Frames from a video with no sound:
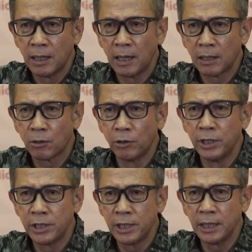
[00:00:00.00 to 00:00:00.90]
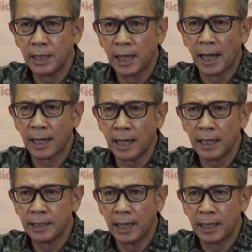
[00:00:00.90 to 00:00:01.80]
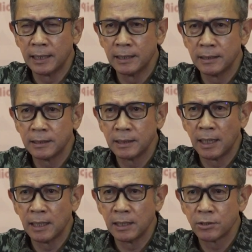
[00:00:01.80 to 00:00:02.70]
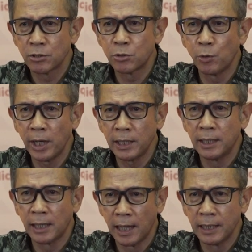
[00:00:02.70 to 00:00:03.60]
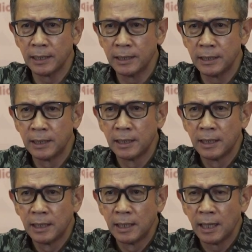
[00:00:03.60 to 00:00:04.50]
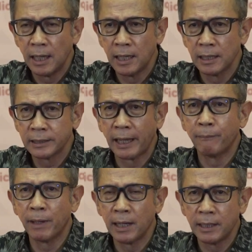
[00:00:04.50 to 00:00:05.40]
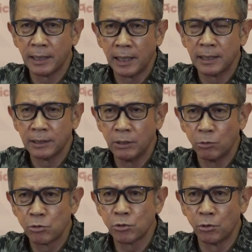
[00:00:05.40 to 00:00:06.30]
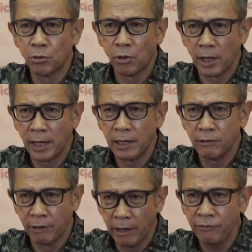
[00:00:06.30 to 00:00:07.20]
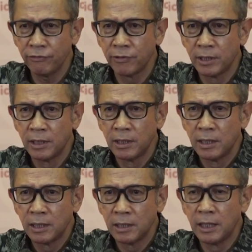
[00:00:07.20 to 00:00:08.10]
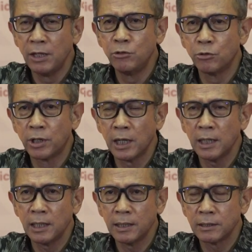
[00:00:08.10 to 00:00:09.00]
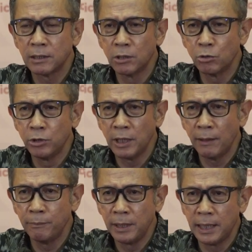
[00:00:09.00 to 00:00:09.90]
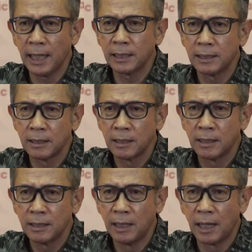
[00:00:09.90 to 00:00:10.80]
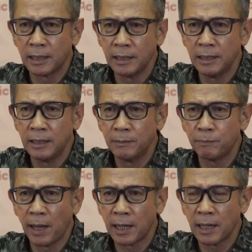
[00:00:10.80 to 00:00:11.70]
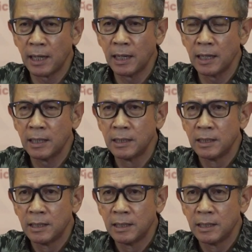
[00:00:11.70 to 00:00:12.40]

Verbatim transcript: eh, kondisi negara yang eh, sesuai dengan eh, tema yang diusung oleh WEF dan juga tentunya minat dari para